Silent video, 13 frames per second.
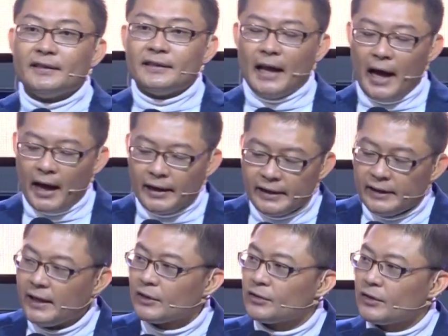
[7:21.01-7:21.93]
Nah ini
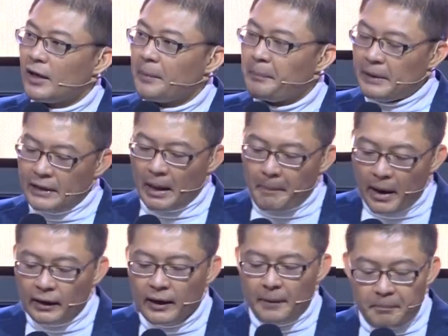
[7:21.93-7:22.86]
dia saudara, minta
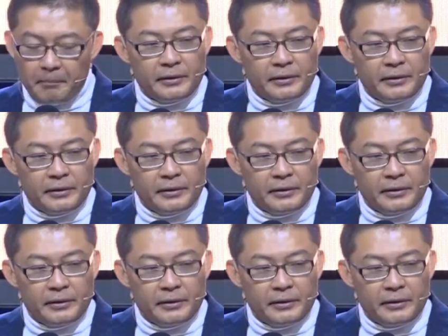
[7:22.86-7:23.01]
marah,